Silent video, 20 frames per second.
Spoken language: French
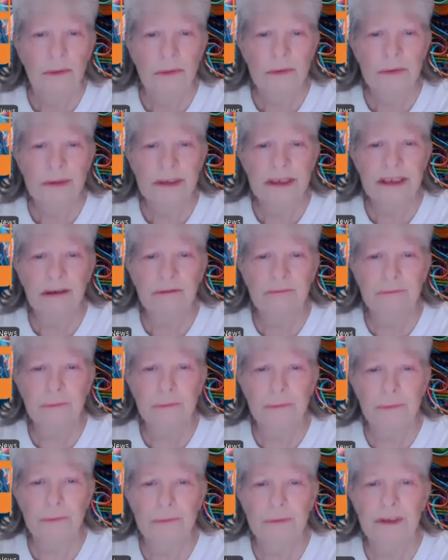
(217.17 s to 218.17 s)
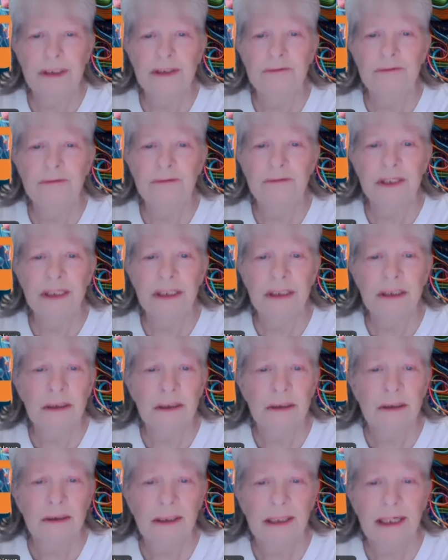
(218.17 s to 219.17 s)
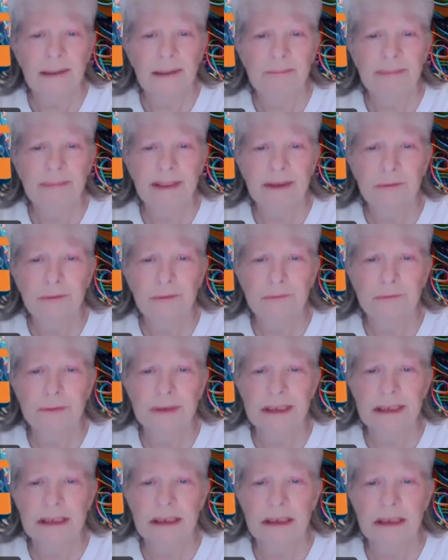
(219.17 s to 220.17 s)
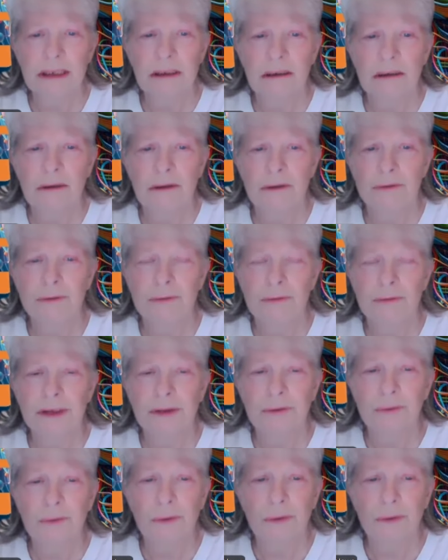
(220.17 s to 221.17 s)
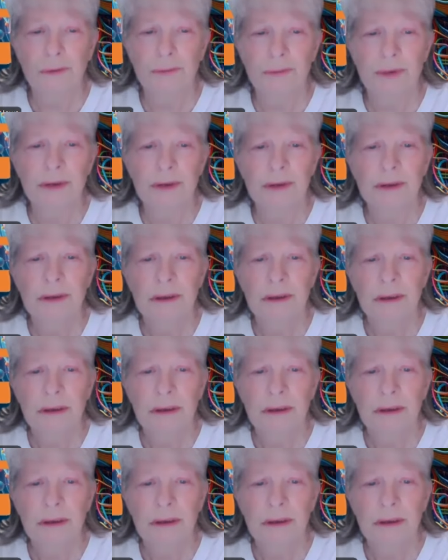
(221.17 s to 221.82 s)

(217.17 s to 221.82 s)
Le cerveau unifié n'a pas de fossé entre les deux lobes.